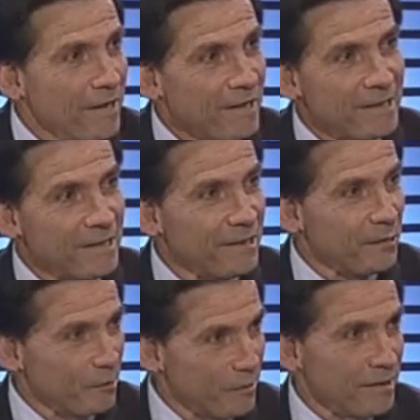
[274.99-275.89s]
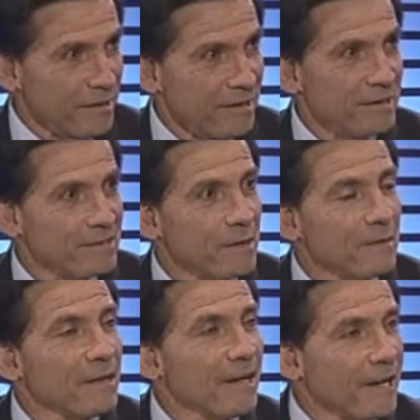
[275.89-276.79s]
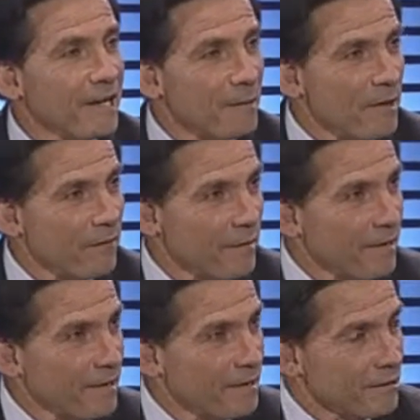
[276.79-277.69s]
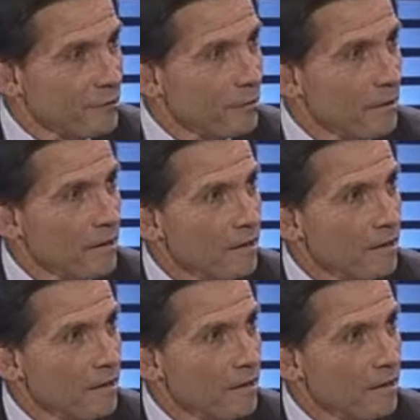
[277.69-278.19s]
Ahí donde se ve la cara más fea de esto.